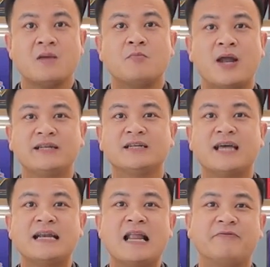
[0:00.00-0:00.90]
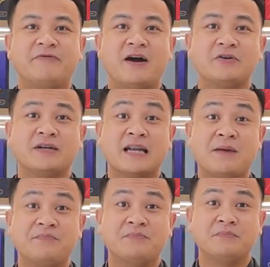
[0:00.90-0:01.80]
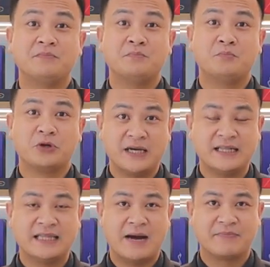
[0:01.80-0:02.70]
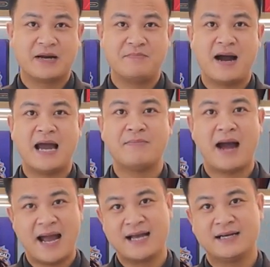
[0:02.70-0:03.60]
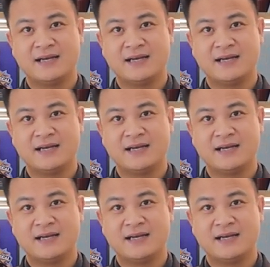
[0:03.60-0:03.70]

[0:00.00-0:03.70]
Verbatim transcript: Mortlach được thành lập vào những năm một nghìn tám trăm hai mươi ba